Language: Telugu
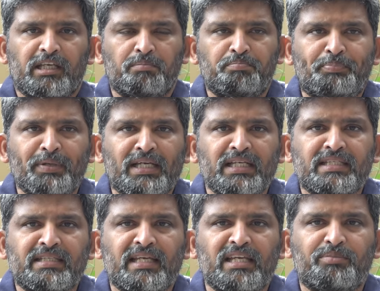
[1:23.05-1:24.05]
ఎంపిక
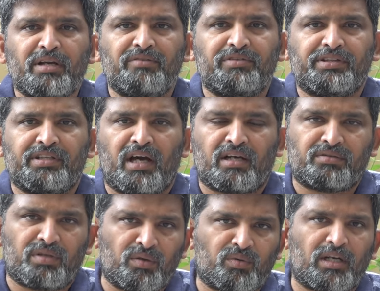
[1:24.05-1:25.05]
చేయబడిన
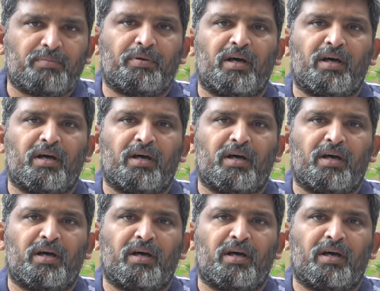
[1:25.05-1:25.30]
విద్యార్థులు కూడా